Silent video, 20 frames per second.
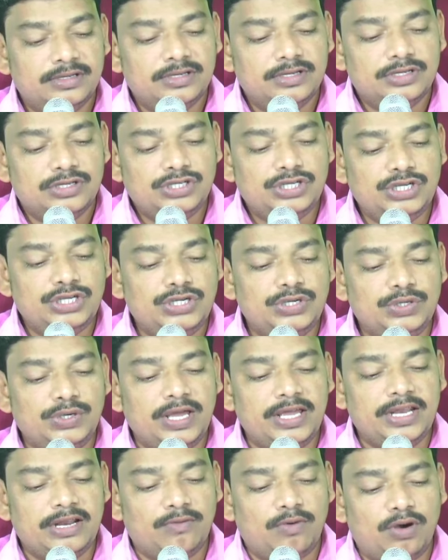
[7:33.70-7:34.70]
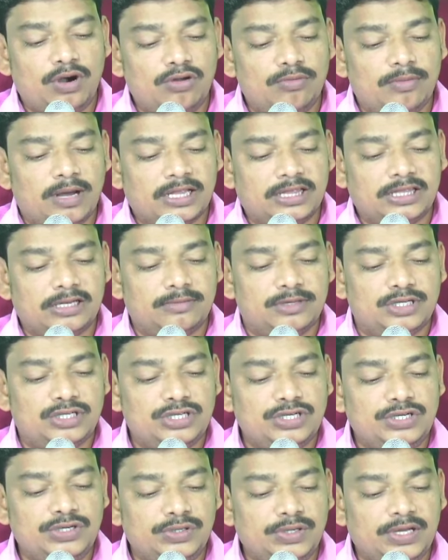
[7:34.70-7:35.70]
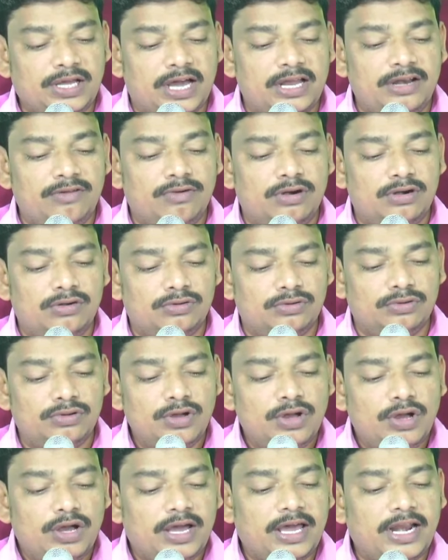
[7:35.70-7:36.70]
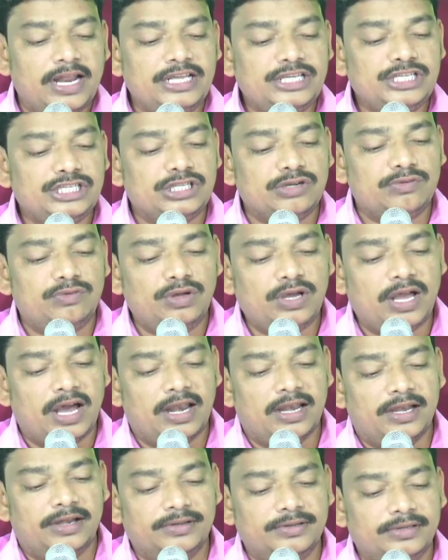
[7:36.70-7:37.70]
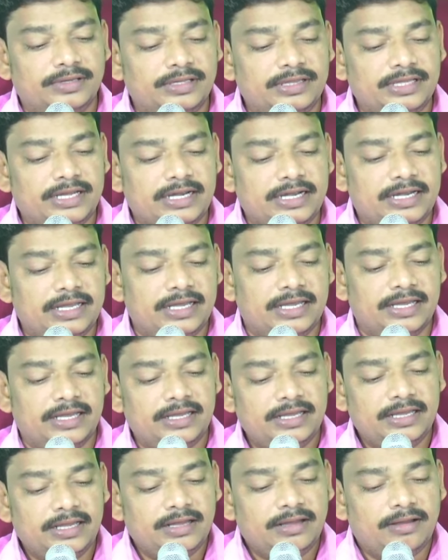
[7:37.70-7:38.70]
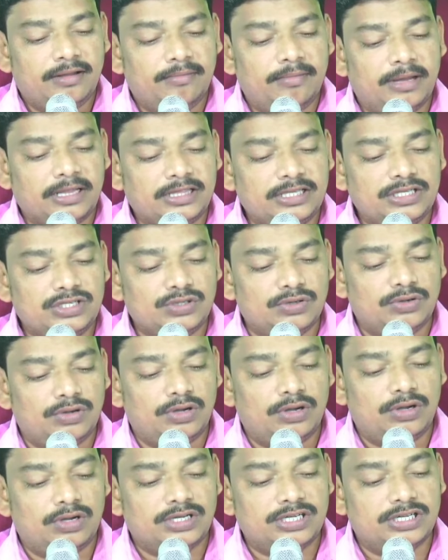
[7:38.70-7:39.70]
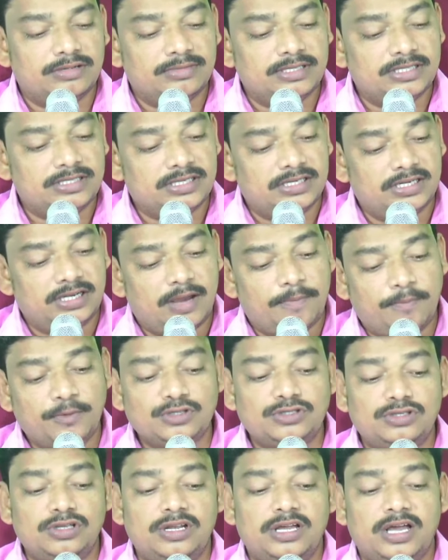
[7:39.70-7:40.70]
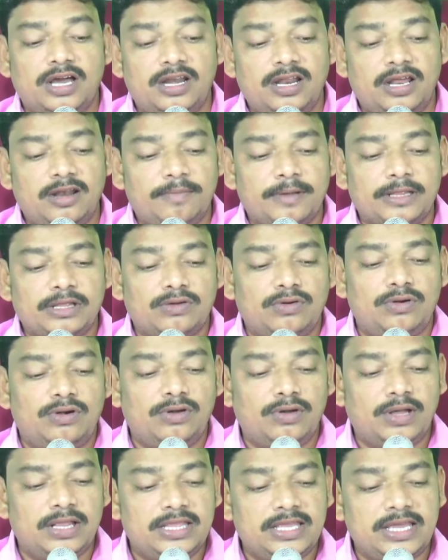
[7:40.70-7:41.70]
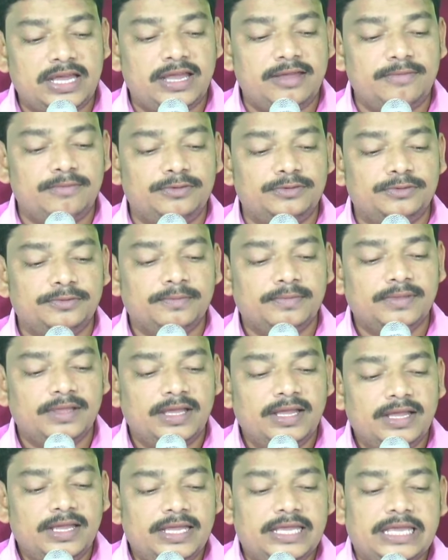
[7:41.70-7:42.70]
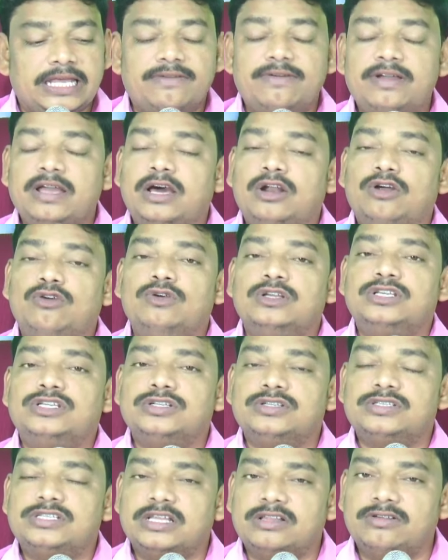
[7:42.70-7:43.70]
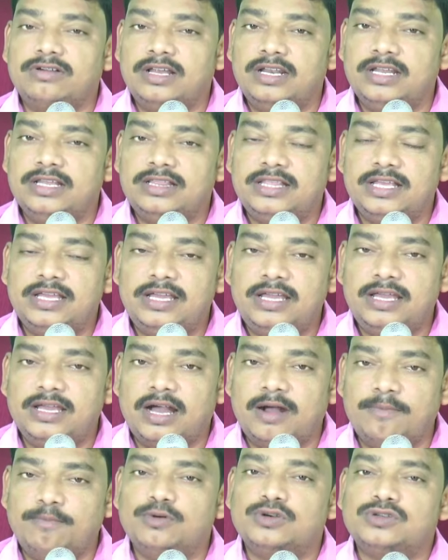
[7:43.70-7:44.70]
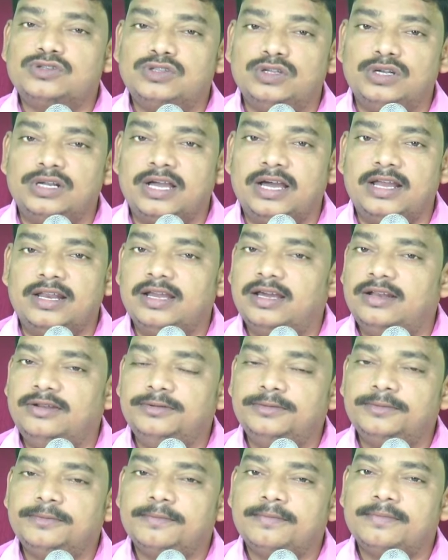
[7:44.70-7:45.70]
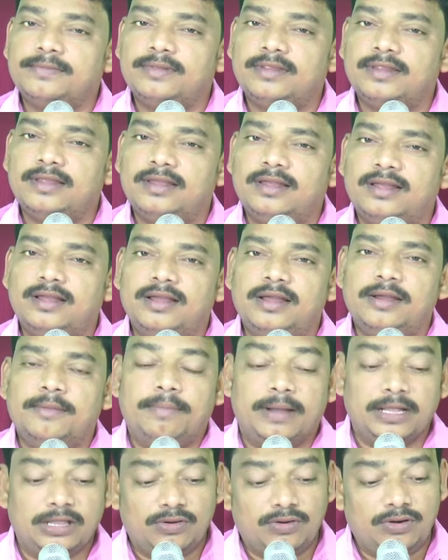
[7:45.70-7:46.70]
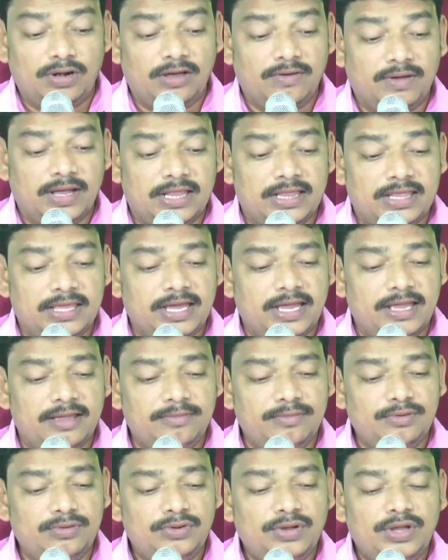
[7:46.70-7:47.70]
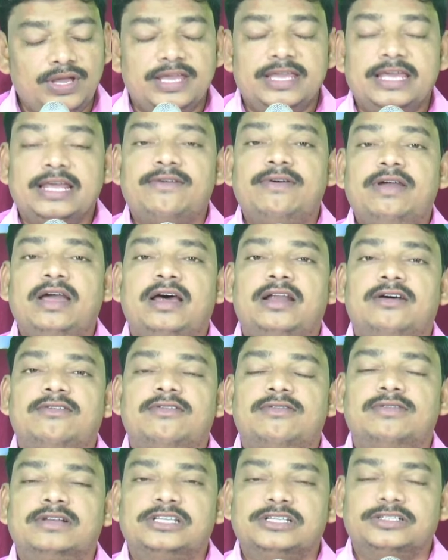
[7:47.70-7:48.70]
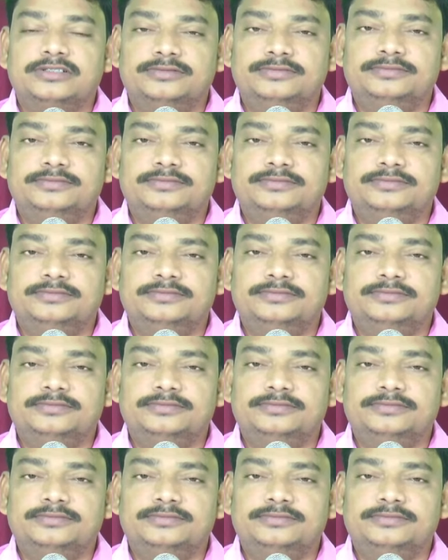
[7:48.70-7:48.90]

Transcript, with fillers: శిష్యుడైన వాడు మాత్రమే శిష్యుడు కానివాడు క్రైస్తవుడు కాలేడు ఎందుకంటే మతిసం క్షమించండి అపోస్తుల కార్యాలు పదకొండవ అధ్యాయము ఇరవై ఆరో వచనం చదవగలిగితే అపోస్తుల కార్యాలు పదకొండవ అధ్యాయము ఇరవై ఆరవ వచనం